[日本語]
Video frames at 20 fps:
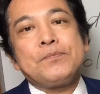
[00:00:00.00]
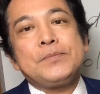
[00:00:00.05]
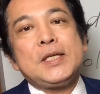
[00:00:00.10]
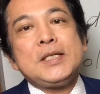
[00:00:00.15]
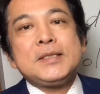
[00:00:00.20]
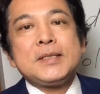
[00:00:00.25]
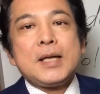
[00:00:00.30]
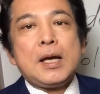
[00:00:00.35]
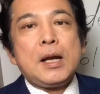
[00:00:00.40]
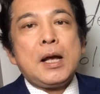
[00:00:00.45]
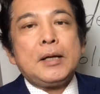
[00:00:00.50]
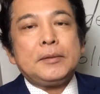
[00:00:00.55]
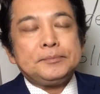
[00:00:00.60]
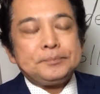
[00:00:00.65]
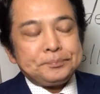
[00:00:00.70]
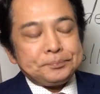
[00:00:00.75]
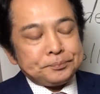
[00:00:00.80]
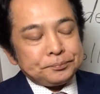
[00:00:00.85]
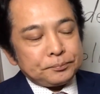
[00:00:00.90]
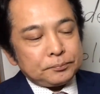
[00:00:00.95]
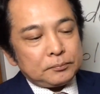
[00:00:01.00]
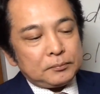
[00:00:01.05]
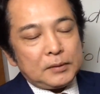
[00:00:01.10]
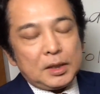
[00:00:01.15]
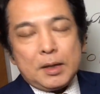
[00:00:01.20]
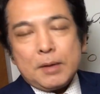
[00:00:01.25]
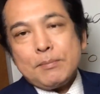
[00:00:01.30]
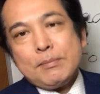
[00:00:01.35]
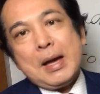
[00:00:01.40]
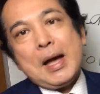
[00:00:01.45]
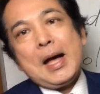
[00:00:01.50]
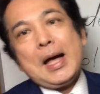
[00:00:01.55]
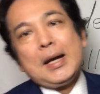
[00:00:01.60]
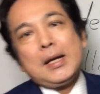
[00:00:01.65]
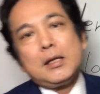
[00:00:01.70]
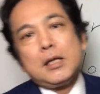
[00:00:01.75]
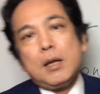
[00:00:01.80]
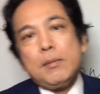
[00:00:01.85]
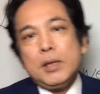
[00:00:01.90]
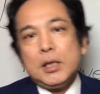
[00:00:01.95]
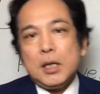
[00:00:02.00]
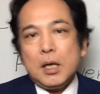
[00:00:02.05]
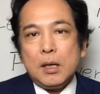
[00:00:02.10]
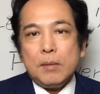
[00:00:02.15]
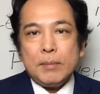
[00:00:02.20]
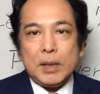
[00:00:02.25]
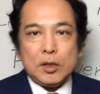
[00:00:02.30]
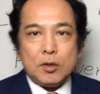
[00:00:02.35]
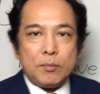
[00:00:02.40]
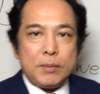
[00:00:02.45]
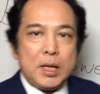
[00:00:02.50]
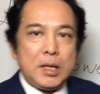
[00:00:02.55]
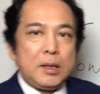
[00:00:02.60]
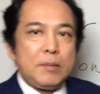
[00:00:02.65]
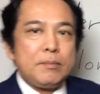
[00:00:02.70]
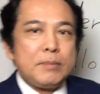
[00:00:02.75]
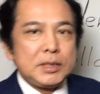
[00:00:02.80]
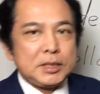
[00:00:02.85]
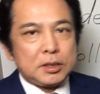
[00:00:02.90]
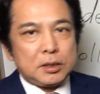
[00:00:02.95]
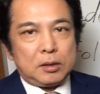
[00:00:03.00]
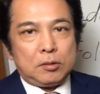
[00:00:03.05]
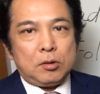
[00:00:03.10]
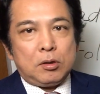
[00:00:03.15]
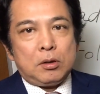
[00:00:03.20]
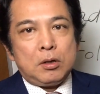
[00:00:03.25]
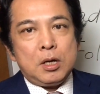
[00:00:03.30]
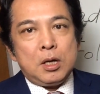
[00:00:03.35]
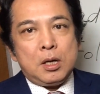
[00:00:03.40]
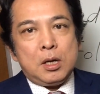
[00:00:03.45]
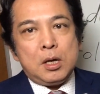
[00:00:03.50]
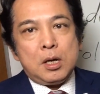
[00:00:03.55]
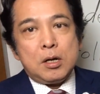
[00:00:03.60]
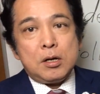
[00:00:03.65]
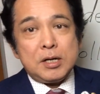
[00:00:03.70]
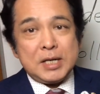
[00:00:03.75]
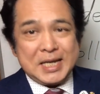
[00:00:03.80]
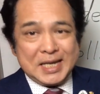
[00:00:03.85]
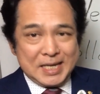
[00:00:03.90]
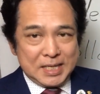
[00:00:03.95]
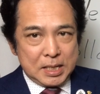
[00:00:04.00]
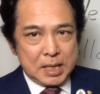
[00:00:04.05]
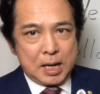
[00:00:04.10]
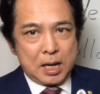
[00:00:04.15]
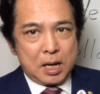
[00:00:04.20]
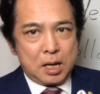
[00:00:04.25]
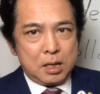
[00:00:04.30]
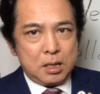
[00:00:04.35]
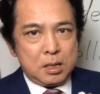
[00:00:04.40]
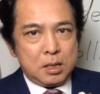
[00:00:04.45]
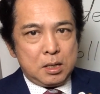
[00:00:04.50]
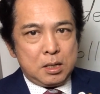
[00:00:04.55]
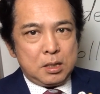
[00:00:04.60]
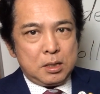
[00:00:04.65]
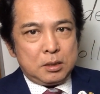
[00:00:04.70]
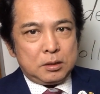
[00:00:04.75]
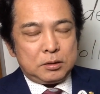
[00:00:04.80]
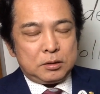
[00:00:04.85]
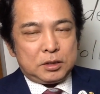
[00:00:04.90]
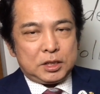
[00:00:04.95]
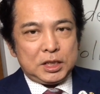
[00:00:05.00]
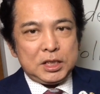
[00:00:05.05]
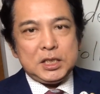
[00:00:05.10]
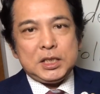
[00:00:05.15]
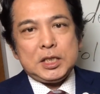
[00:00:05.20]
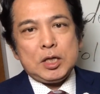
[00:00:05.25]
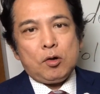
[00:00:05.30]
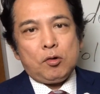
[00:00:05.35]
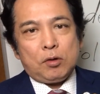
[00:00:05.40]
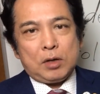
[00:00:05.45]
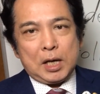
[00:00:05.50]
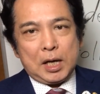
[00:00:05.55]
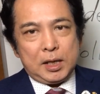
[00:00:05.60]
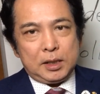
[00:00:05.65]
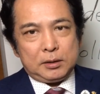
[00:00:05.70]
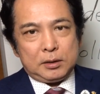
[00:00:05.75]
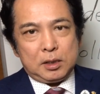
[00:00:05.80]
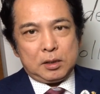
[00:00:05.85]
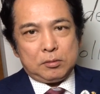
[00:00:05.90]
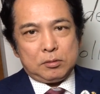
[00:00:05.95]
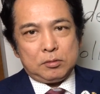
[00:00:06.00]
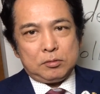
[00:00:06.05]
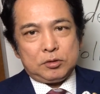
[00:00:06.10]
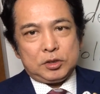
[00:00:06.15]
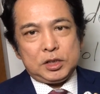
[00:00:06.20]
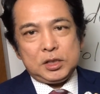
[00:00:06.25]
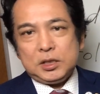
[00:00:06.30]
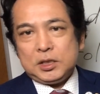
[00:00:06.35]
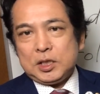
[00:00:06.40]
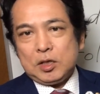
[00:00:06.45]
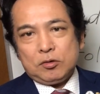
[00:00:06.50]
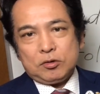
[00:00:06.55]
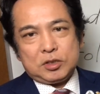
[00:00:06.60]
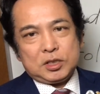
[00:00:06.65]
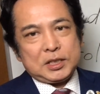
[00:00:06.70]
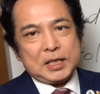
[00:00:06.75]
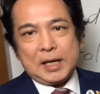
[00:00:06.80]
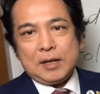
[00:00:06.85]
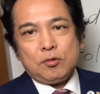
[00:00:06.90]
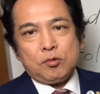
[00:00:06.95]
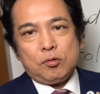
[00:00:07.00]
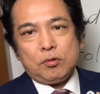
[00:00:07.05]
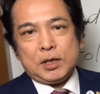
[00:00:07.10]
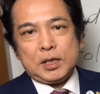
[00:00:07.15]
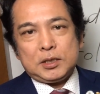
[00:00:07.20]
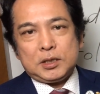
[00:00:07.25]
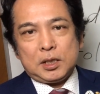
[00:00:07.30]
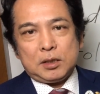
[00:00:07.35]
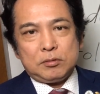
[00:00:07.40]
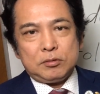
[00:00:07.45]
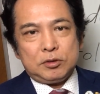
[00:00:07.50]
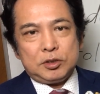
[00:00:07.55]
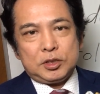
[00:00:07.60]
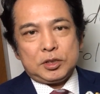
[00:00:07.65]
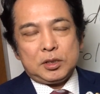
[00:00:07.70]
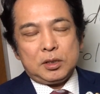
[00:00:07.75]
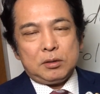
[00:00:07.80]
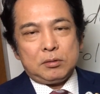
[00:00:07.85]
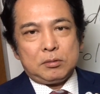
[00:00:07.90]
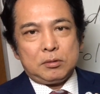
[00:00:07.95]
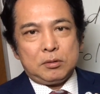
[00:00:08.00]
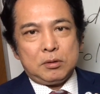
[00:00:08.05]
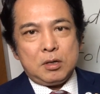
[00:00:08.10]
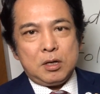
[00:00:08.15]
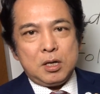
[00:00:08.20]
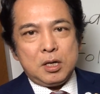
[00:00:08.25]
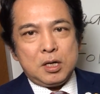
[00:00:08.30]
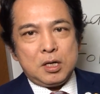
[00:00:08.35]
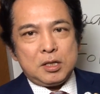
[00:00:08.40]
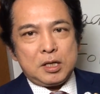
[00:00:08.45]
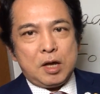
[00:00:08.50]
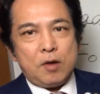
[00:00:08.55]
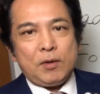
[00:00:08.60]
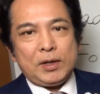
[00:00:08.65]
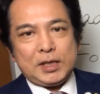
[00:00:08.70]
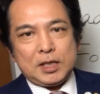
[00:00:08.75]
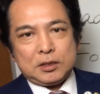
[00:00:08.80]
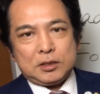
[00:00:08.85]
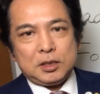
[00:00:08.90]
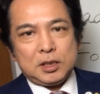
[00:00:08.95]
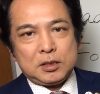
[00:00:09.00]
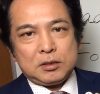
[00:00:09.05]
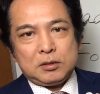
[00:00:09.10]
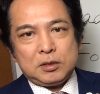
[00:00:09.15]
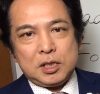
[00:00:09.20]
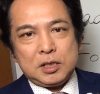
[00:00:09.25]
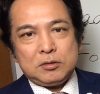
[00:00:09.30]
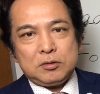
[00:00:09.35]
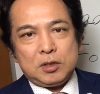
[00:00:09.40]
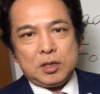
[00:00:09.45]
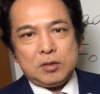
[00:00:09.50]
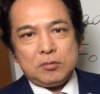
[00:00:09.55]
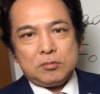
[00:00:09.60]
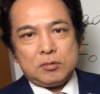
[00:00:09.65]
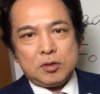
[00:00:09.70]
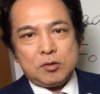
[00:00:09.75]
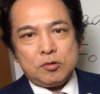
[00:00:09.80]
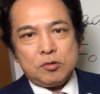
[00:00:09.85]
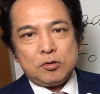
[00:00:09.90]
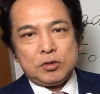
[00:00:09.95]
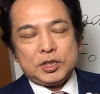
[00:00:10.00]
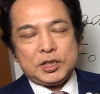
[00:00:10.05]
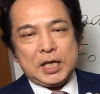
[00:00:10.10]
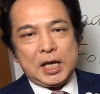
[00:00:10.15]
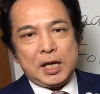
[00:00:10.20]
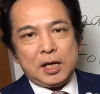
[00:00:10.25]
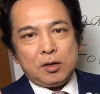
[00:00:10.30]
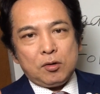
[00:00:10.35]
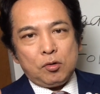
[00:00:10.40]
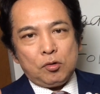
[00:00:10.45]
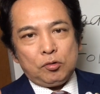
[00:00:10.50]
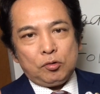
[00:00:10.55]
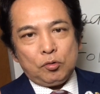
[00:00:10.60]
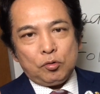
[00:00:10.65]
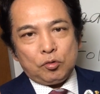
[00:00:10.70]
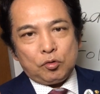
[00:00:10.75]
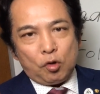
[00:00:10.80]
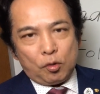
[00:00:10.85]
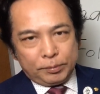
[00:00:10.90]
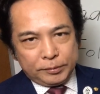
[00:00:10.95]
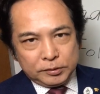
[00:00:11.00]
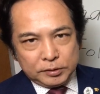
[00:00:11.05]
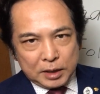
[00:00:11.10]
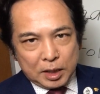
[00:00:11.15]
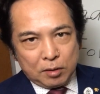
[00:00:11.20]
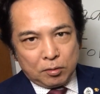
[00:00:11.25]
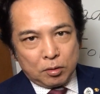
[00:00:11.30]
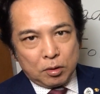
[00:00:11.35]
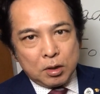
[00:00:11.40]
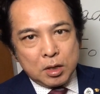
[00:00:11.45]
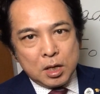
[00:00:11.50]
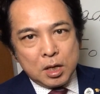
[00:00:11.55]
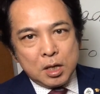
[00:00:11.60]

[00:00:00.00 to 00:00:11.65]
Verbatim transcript: ですから、まあ、改めてまとめますけど、リーダー、人生を変えていく、人生を最高傑作にしていく、ね、私が常々言ってる成功の5分野を